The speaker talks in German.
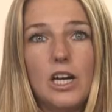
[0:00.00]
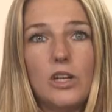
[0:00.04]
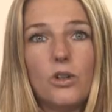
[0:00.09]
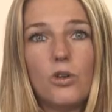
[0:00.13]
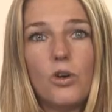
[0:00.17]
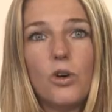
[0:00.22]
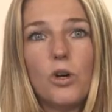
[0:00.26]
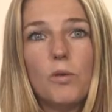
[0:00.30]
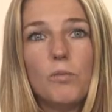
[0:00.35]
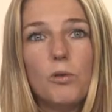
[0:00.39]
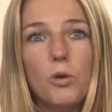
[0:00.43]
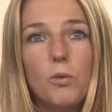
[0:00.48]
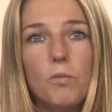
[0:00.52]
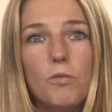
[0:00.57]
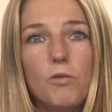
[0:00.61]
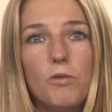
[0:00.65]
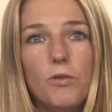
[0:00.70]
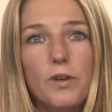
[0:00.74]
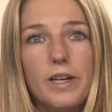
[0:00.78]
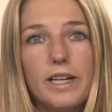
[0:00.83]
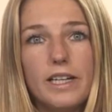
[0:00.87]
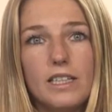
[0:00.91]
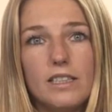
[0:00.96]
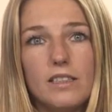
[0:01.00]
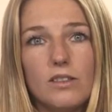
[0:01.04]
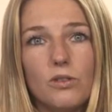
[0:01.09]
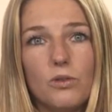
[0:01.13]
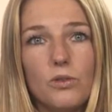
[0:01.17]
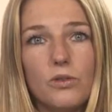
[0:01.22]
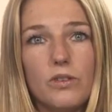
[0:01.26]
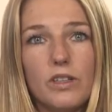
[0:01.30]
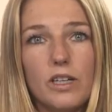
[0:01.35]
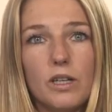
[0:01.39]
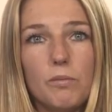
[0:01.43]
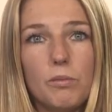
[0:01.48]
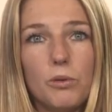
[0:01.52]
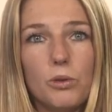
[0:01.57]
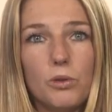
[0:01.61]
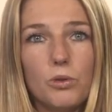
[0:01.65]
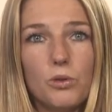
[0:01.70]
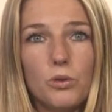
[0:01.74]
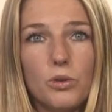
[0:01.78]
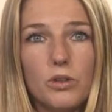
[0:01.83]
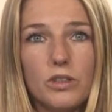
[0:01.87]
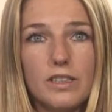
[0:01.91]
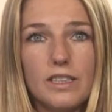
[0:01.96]
Doch im Umfeld unserer
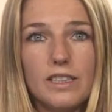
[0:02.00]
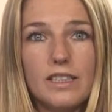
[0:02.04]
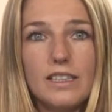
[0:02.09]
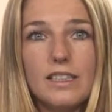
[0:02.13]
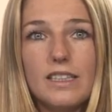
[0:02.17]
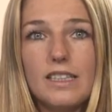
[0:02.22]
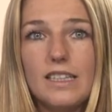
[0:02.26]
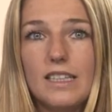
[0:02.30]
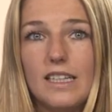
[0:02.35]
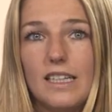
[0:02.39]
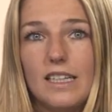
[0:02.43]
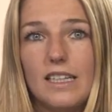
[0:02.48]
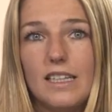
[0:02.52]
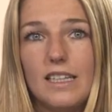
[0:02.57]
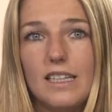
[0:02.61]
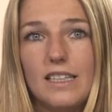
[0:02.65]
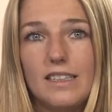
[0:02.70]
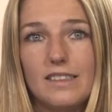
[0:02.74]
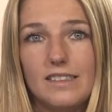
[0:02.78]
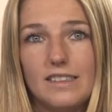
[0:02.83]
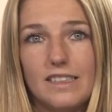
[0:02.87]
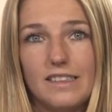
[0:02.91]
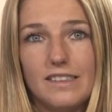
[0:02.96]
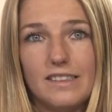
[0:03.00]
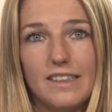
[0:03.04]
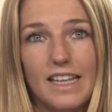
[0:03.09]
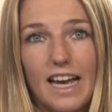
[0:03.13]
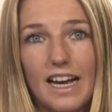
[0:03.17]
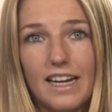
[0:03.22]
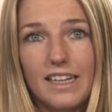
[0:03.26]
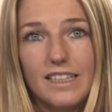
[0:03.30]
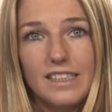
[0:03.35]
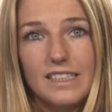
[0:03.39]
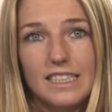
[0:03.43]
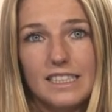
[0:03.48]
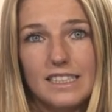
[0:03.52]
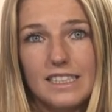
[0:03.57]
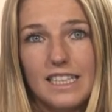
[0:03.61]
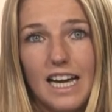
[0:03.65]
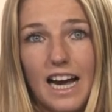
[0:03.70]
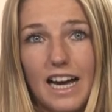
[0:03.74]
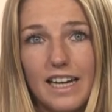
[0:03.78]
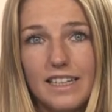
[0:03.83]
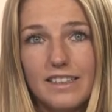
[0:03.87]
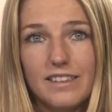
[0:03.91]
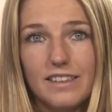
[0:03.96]
Produkte ist dies lange nicht
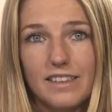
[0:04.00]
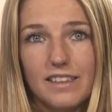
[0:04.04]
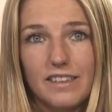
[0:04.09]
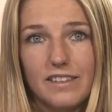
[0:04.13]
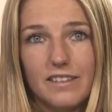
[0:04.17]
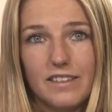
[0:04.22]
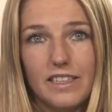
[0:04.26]
die einzige